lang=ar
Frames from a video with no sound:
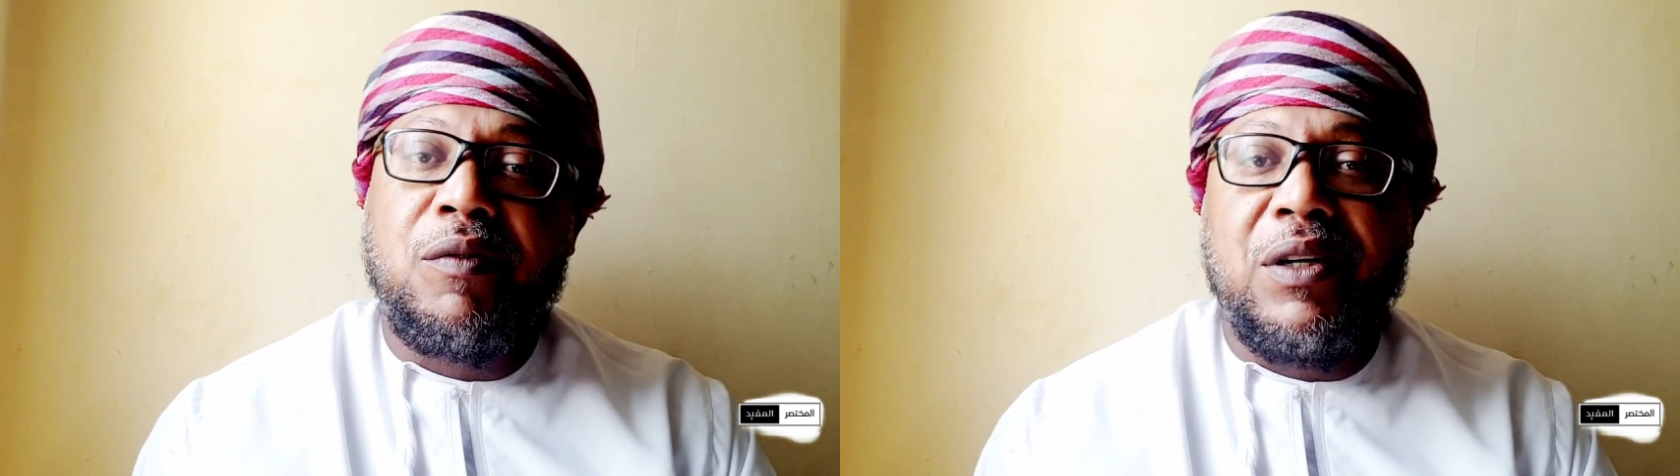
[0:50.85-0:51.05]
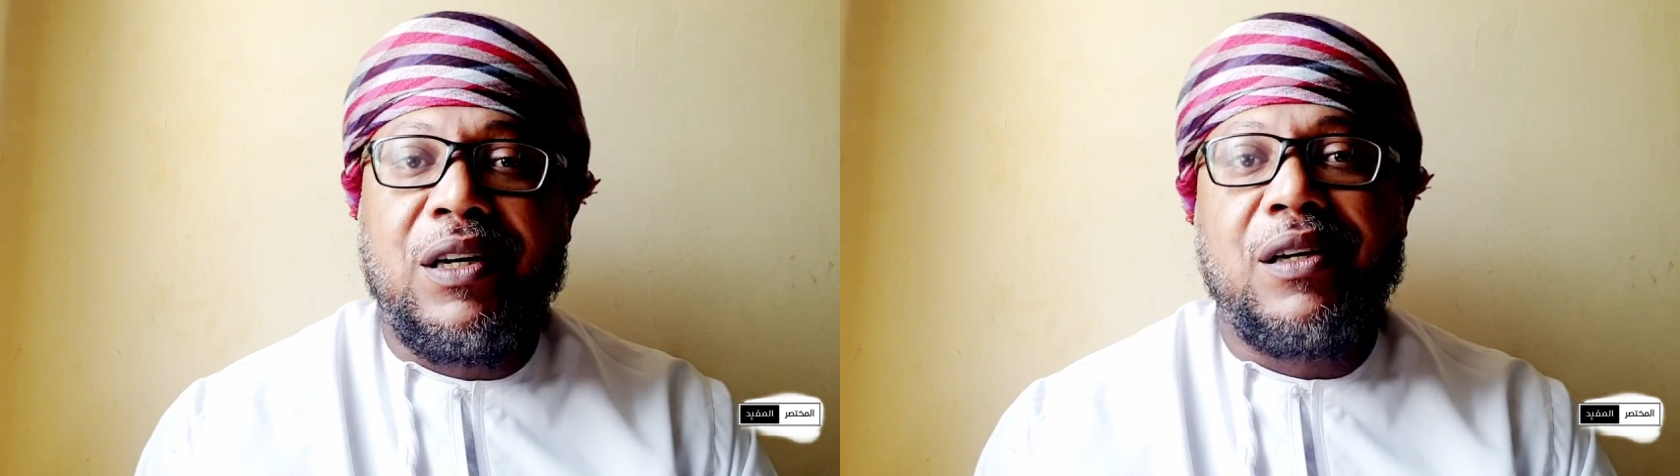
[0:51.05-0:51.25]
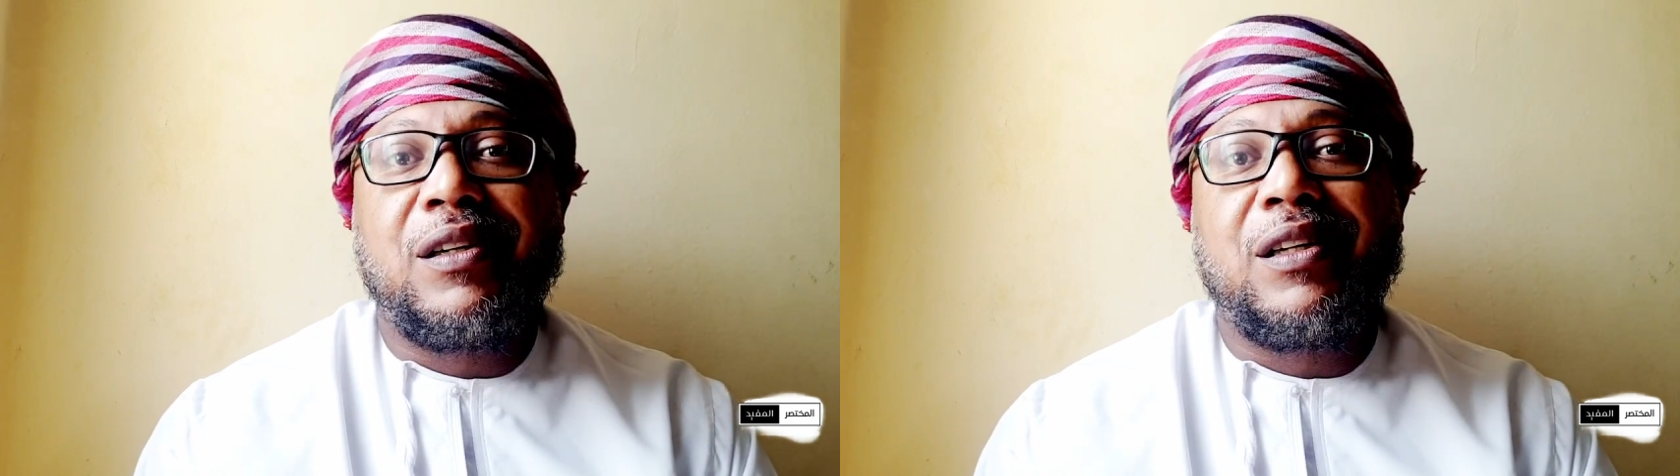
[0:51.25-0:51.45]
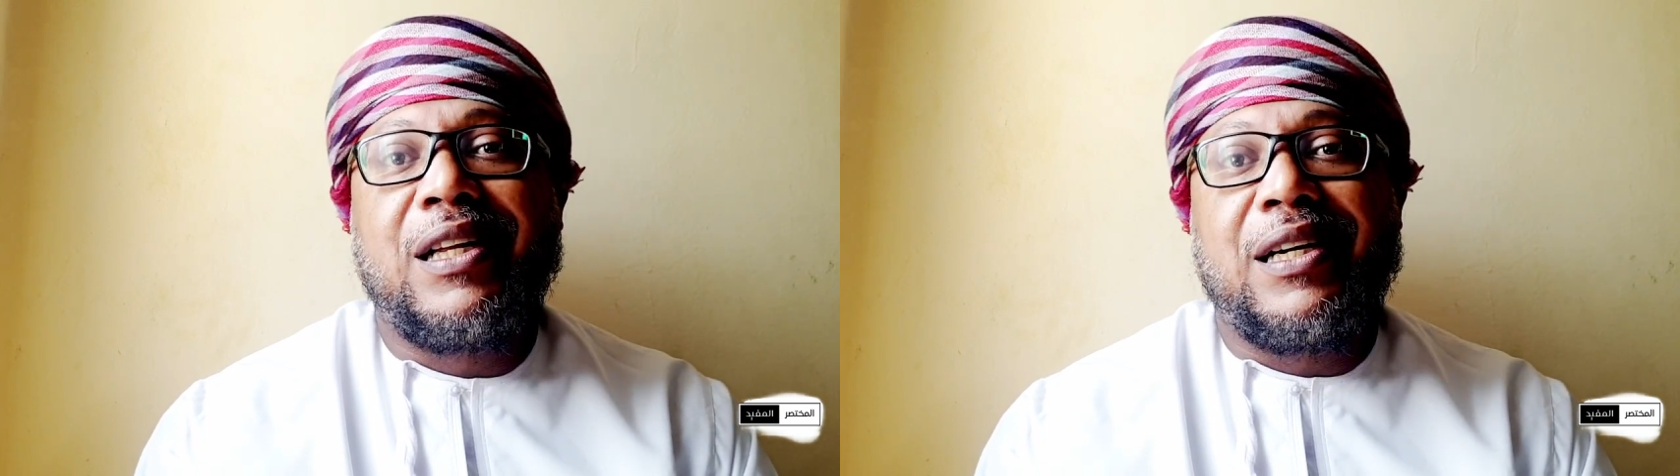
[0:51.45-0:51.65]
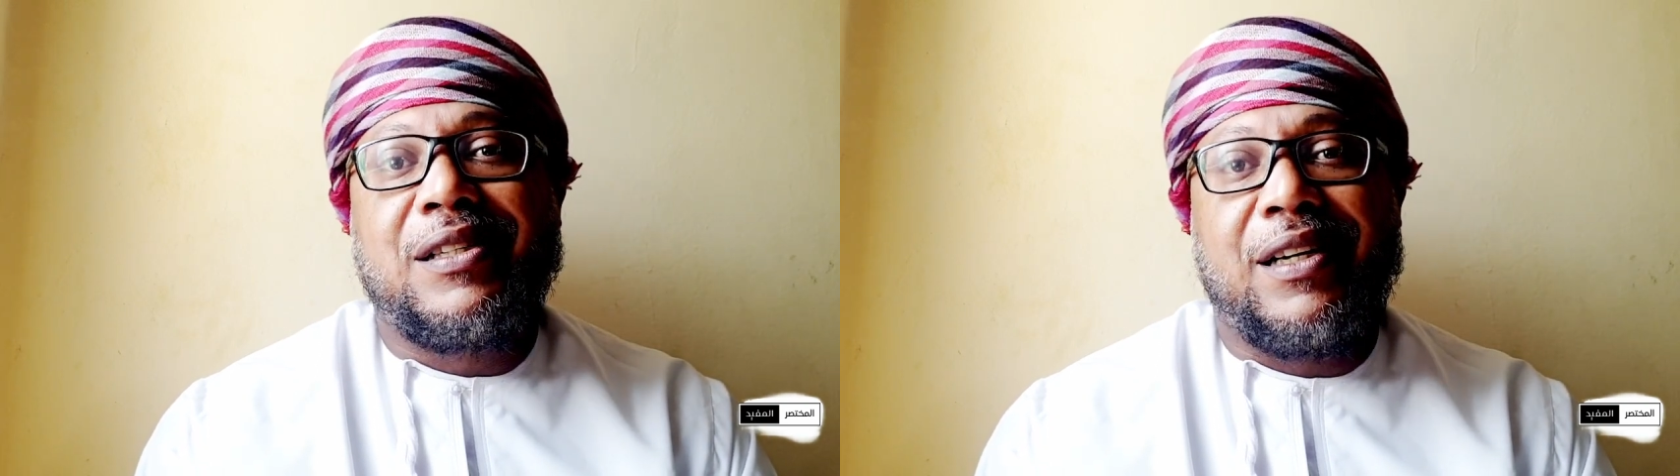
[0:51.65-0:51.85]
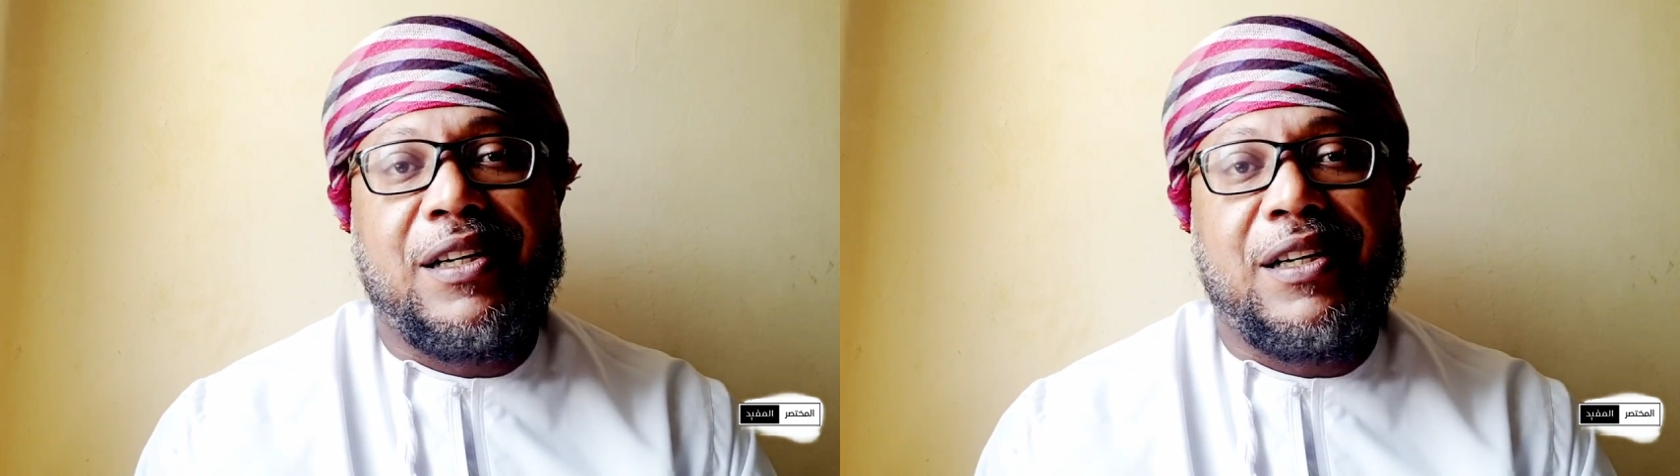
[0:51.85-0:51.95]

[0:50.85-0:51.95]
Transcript: في القرن التاسع